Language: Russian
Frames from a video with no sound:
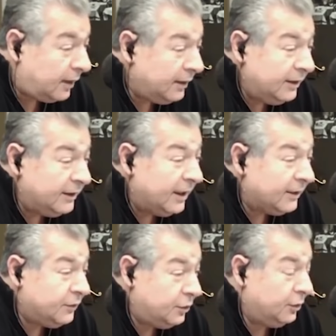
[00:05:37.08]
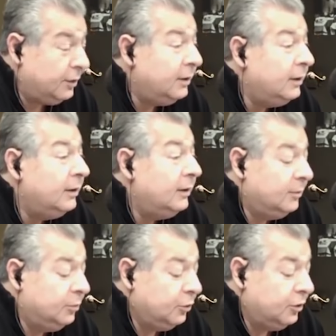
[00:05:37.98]
не так все
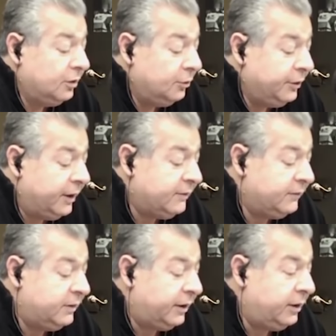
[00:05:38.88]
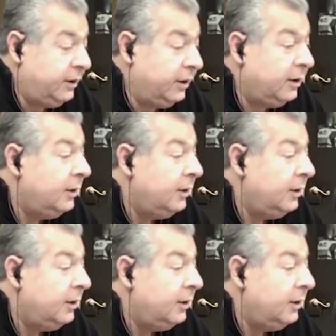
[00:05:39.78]
плохо у нас в стране,